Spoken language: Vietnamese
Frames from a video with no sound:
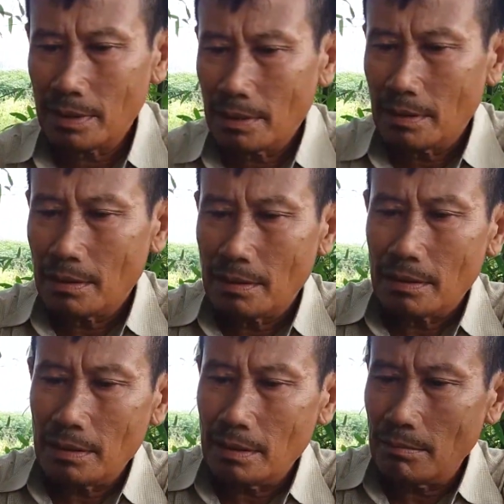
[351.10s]
à.
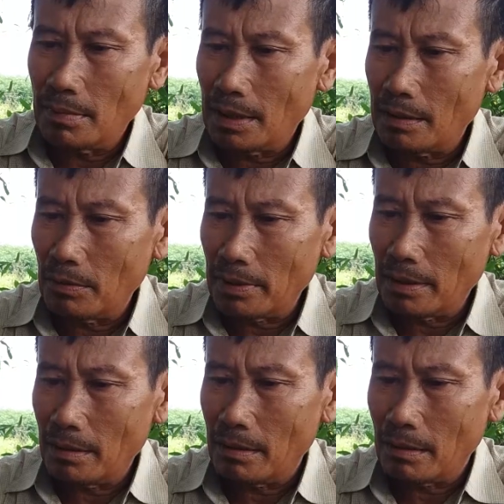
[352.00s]
nhưng mà rồi
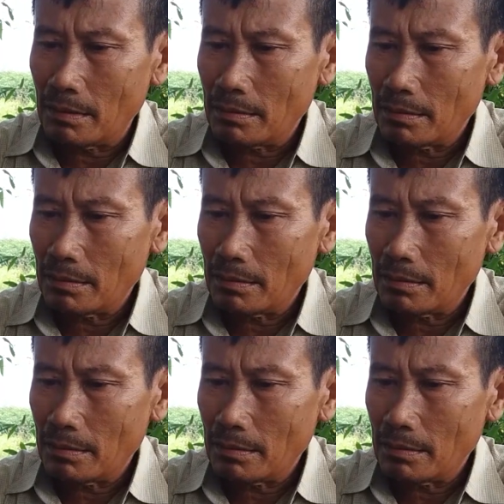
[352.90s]
là